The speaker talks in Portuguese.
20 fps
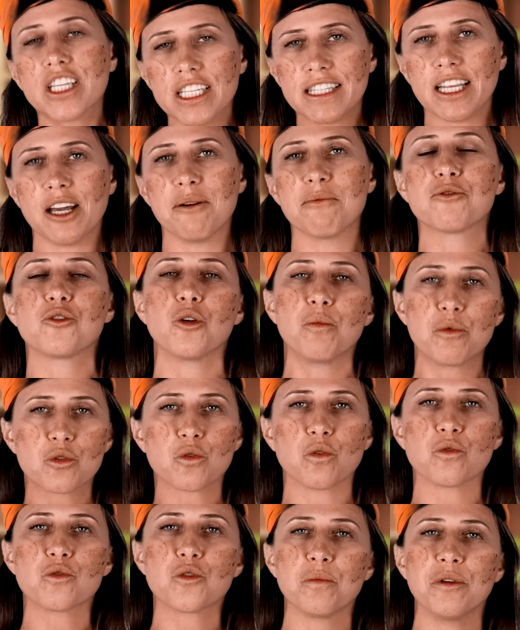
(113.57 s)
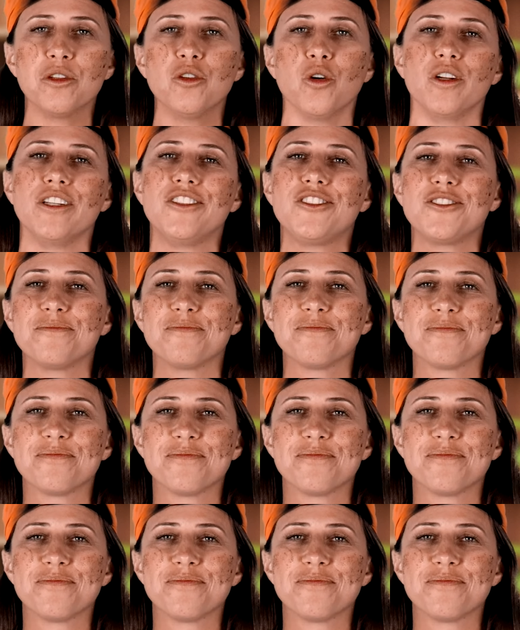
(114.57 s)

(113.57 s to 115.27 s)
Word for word: que temos sobre os consumidores.